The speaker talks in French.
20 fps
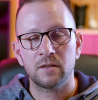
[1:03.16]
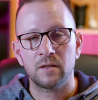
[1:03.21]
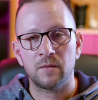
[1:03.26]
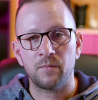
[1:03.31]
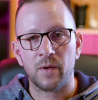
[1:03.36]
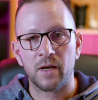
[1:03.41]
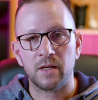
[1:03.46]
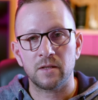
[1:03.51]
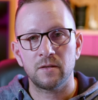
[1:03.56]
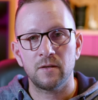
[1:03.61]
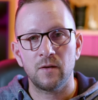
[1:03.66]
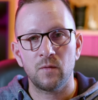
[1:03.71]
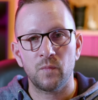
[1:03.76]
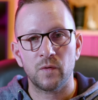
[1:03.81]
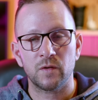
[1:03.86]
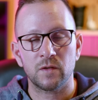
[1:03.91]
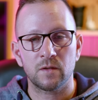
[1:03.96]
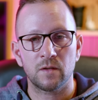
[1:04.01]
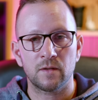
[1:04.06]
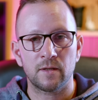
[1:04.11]
c'est pratique
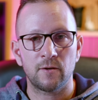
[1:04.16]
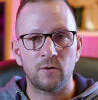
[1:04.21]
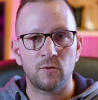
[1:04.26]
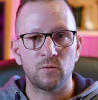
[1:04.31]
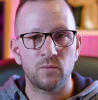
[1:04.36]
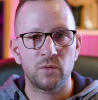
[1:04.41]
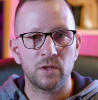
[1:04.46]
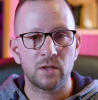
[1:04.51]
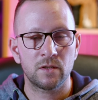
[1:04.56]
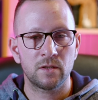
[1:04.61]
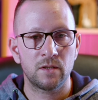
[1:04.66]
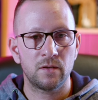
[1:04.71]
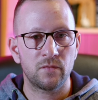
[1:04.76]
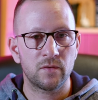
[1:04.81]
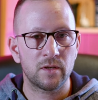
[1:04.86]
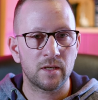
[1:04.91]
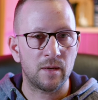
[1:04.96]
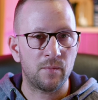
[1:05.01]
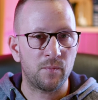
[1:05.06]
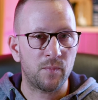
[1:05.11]
parce que c'est un objectif
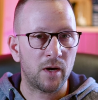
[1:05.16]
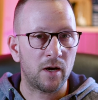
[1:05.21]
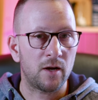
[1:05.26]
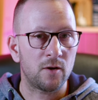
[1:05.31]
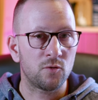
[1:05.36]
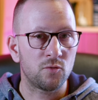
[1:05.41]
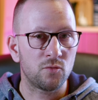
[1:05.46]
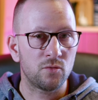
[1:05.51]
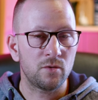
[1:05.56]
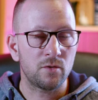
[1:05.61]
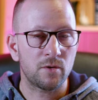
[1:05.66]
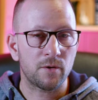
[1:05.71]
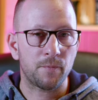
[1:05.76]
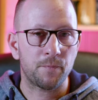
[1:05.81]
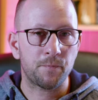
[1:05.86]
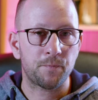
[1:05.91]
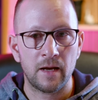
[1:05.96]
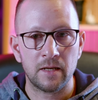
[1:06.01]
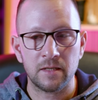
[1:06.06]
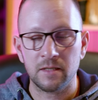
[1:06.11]
qui est pas lourd,
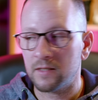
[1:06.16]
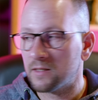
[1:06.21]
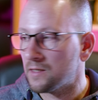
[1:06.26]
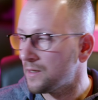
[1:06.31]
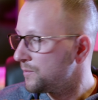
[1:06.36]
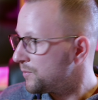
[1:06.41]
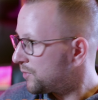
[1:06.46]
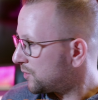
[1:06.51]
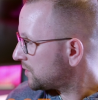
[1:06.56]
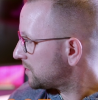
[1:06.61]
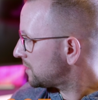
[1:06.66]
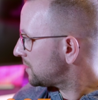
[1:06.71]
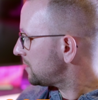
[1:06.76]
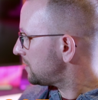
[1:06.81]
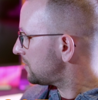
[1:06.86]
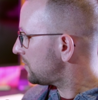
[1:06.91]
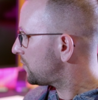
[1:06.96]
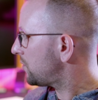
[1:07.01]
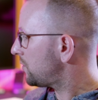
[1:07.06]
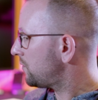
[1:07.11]
assez
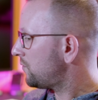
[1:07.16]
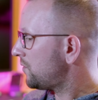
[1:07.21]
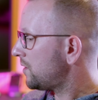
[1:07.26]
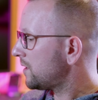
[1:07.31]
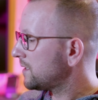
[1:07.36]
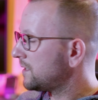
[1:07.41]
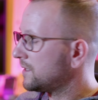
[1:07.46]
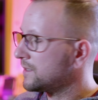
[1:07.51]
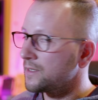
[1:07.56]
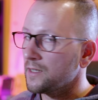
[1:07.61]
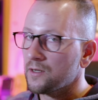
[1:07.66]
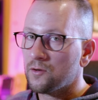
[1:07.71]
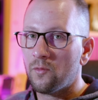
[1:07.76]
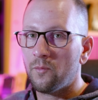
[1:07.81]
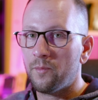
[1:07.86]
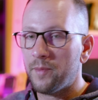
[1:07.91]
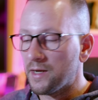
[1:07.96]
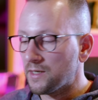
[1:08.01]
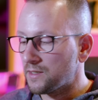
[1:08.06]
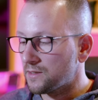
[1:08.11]
petit, on peut le voir, il est très
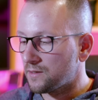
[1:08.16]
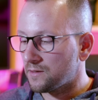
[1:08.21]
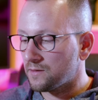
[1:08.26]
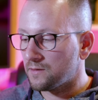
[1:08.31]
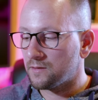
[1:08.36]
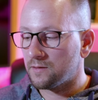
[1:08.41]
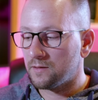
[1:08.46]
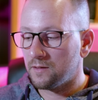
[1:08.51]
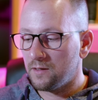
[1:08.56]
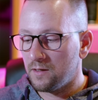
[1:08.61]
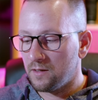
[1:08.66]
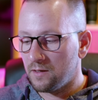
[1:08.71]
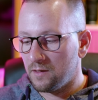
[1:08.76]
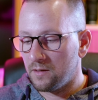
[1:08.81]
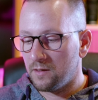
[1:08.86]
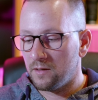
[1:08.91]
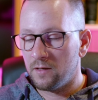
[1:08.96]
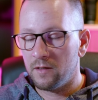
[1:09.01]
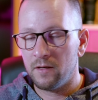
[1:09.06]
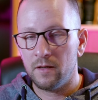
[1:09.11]
compact.
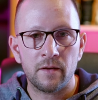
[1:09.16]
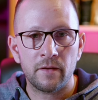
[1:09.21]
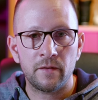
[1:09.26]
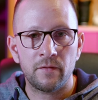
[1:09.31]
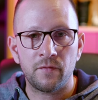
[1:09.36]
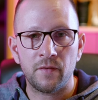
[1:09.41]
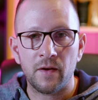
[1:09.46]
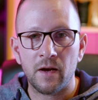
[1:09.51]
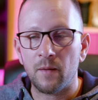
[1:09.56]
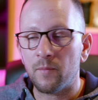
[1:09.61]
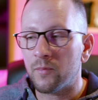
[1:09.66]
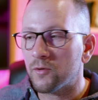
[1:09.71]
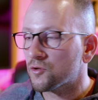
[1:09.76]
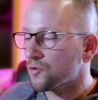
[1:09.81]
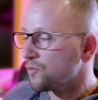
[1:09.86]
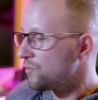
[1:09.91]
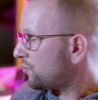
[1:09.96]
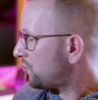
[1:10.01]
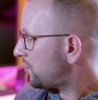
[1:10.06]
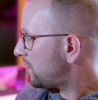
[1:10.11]
Il fait un peu
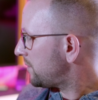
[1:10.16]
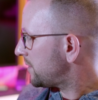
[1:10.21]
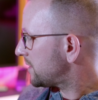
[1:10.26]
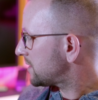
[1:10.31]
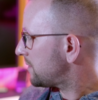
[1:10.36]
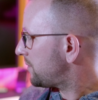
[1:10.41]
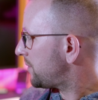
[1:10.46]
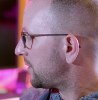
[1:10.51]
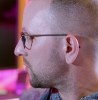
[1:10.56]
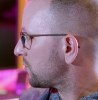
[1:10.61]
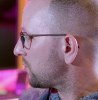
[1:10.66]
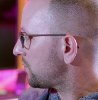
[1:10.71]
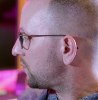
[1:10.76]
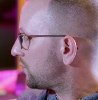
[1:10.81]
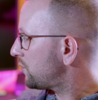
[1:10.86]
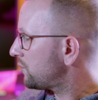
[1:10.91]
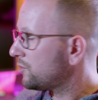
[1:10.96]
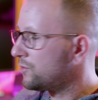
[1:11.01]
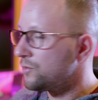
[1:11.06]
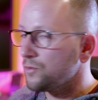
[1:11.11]
son point, mais c'est pas non
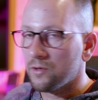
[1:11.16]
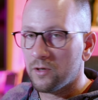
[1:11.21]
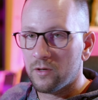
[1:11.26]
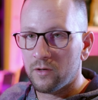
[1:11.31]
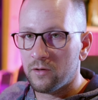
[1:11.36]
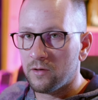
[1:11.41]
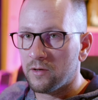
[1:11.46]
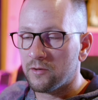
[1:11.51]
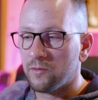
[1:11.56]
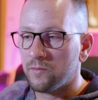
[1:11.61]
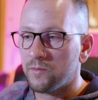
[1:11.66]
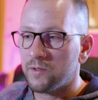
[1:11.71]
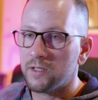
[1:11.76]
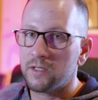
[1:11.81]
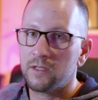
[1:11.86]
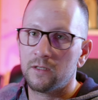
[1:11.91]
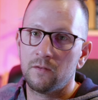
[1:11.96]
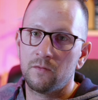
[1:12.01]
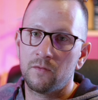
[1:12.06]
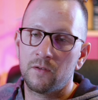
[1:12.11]
plus euh, un
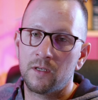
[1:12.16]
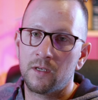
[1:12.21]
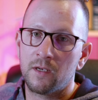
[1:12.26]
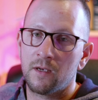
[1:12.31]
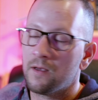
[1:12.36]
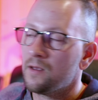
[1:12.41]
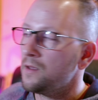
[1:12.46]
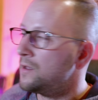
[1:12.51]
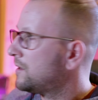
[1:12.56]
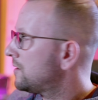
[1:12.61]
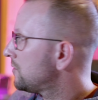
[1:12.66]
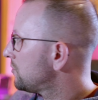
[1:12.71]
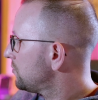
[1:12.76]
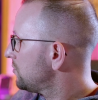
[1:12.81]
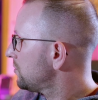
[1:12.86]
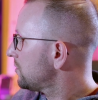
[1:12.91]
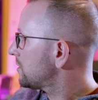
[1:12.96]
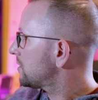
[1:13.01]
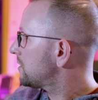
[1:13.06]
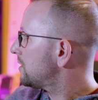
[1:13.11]
objectif qui est
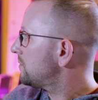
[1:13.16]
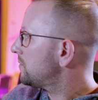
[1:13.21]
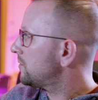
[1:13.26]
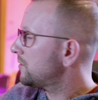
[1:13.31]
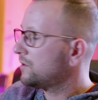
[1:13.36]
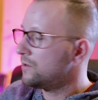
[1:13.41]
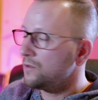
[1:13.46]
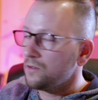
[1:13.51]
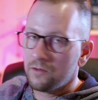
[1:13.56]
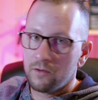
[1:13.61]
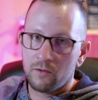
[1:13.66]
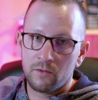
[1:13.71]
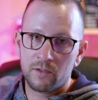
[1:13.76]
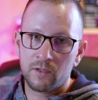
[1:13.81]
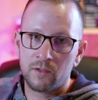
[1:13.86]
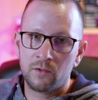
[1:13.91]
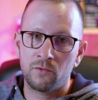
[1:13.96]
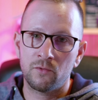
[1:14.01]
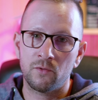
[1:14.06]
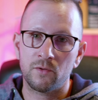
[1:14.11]
lourd comme
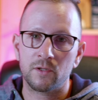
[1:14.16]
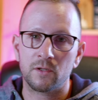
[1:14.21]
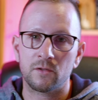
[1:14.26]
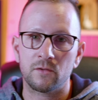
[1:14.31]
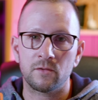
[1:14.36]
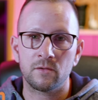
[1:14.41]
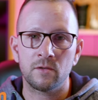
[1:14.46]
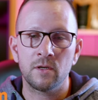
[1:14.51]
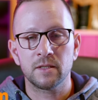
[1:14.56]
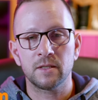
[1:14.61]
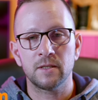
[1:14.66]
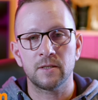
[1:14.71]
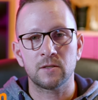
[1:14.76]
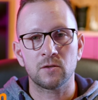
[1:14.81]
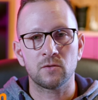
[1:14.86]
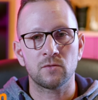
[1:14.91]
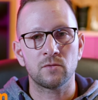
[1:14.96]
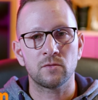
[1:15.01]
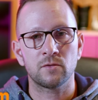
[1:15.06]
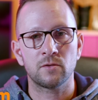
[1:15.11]
le 200,
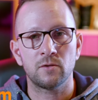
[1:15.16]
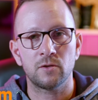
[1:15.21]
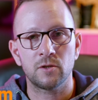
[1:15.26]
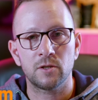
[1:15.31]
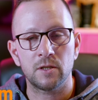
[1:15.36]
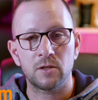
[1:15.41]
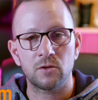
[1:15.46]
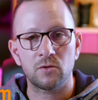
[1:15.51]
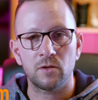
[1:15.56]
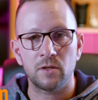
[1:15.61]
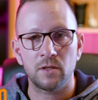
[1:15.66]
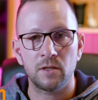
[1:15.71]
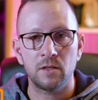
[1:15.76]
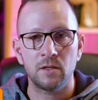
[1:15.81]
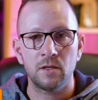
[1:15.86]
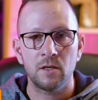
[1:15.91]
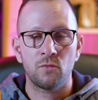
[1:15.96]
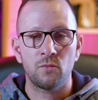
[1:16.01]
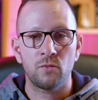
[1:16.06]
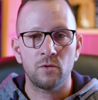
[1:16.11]
600 de chez
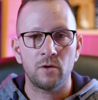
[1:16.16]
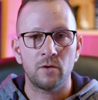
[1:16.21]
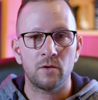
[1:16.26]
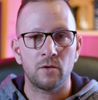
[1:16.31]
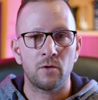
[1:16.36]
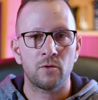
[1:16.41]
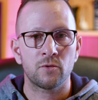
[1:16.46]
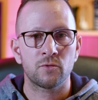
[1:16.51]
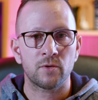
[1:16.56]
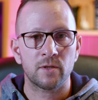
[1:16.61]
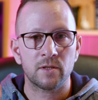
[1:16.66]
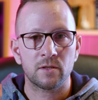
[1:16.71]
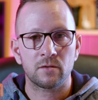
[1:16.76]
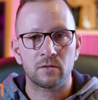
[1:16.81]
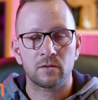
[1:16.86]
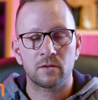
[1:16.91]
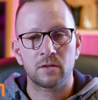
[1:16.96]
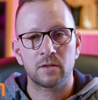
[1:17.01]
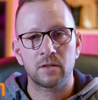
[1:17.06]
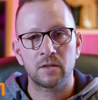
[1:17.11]
Sony ou le
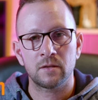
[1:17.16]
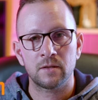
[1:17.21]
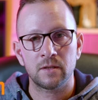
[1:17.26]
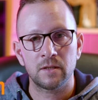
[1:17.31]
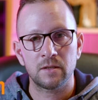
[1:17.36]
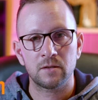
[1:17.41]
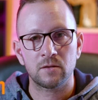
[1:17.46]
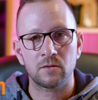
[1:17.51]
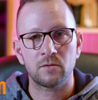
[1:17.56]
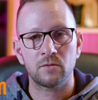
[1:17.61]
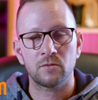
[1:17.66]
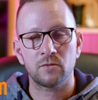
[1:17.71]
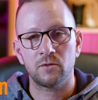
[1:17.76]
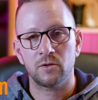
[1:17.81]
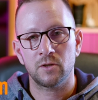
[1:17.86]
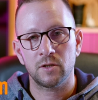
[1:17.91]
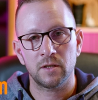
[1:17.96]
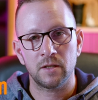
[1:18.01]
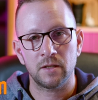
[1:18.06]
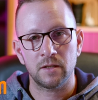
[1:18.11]
6600 de
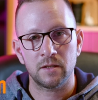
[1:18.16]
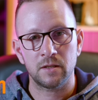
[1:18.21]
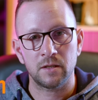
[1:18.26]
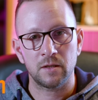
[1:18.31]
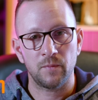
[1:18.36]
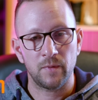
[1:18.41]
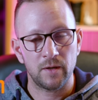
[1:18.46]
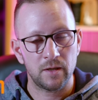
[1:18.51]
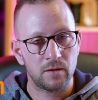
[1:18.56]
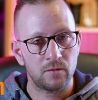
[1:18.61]
chez Sigma.